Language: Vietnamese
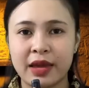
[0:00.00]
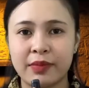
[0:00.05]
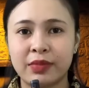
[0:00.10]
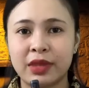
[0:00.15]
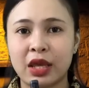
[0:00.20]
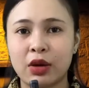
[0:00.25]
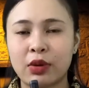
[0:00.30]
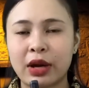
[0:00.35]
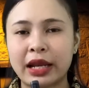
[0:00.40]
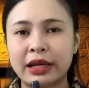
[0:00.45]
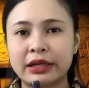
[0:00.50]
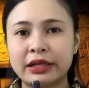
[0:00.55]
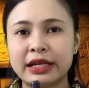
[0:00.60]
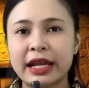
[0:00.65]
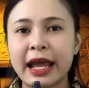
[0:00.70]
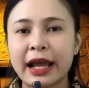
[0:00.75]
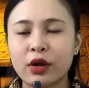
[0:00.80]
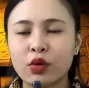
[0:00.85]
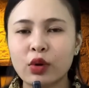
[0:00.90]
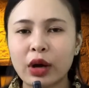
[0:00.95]
đem theo hành
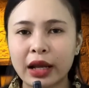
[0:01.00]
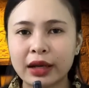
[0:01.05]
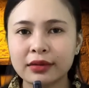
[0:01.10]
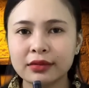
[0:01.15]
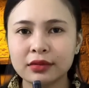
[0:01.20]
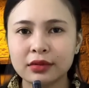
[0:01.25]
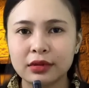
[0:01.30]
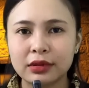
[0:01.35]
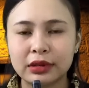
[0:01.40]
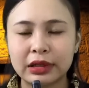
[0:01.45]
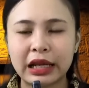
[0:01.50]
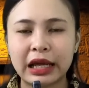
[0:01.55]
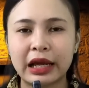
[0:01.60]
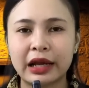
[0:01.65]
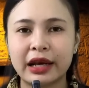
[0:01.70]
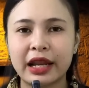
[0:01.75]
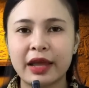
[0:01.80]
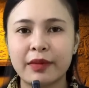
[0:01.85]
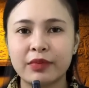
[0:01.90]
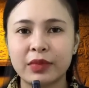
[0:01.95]
trang của ảnh,
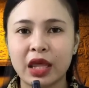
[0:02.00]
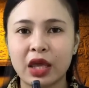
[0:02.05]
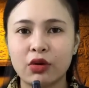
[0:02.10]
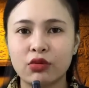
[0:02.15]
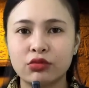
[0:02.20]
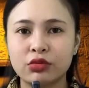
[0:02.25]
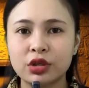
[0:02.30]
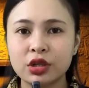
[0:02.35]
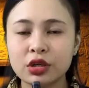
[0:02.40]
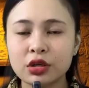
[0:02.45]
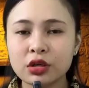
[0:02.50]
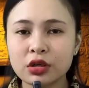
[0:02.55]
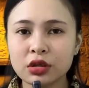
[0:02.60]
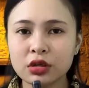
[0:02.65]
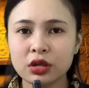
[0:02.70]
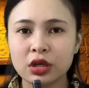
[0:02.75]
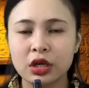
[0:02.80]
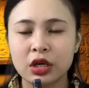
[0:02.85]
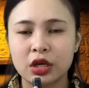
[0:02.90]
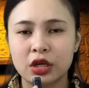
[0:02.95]
là đem theo
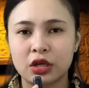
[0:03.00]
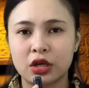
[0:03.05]
nước,